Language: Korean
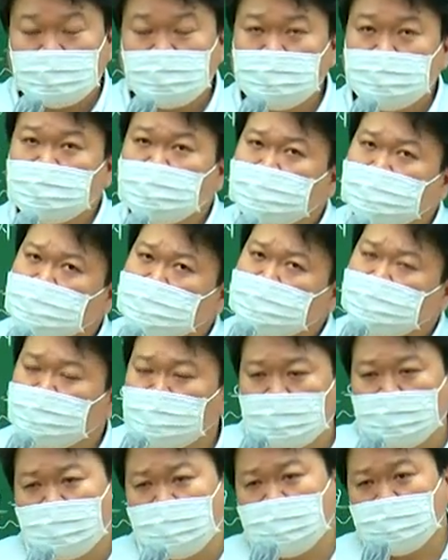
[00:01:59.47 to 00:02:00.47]
한
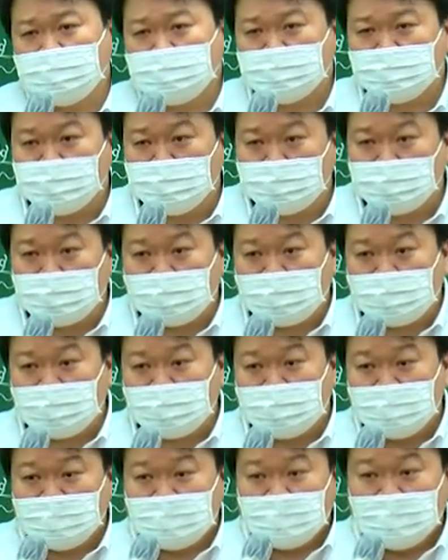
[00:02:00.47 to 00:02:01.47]
25만 원 정도 돼.
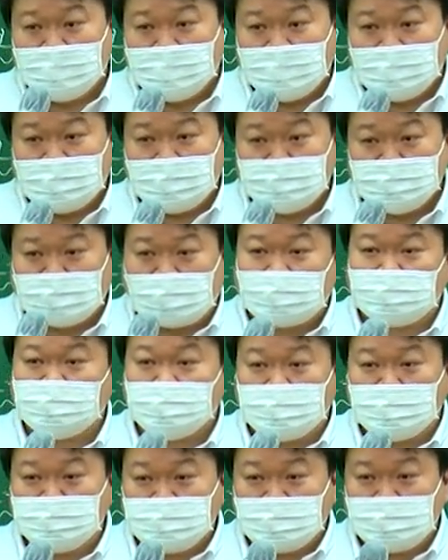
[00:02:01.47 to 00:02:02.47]
아주
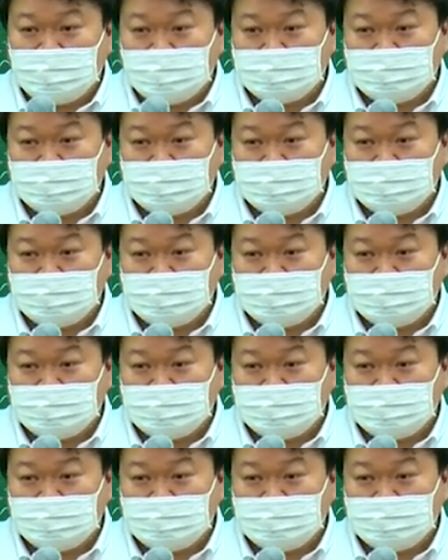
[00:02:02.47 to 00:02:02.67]
5권짜리